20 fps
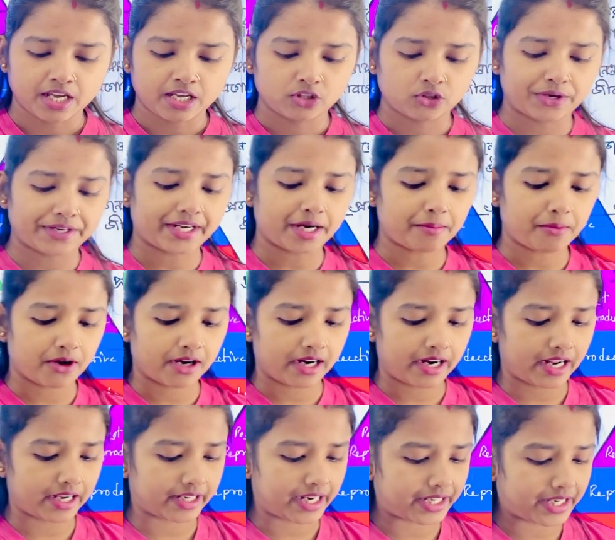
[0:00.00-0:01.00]
তো এটা বলার
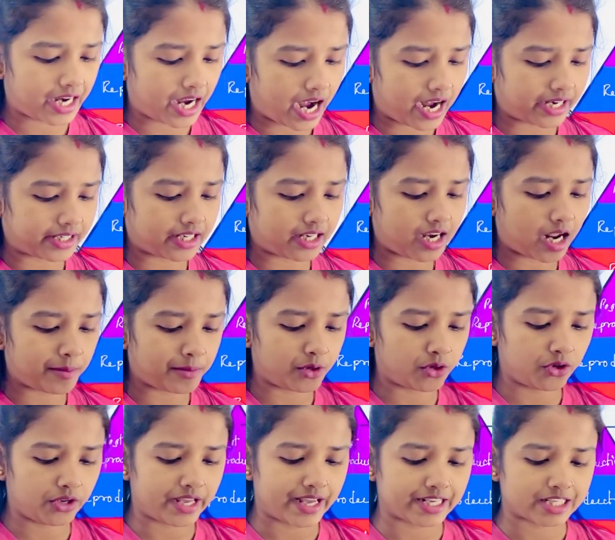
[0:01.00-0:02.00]
আগে এটার আরেকটা নাম
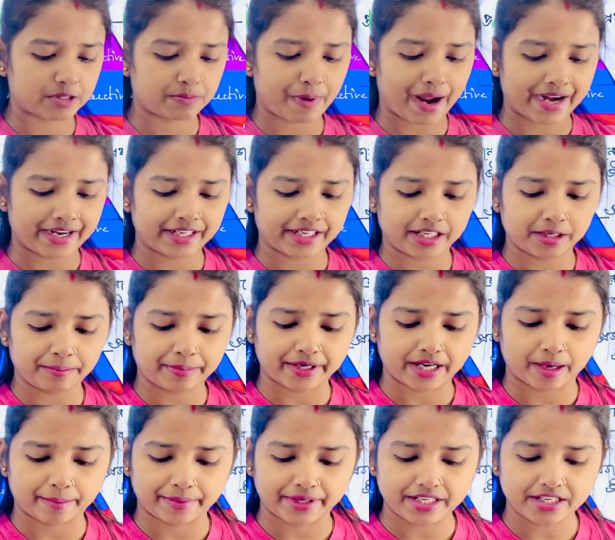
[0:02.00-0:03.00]
হলো এক্সপ্যান্ডিং
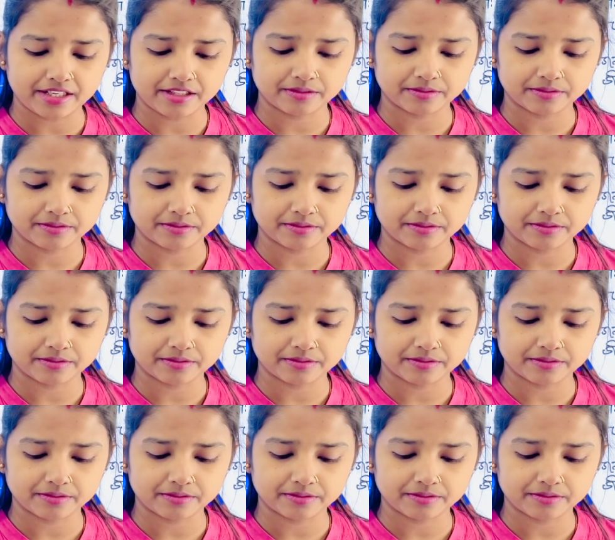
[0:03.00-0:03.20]
পিরামিড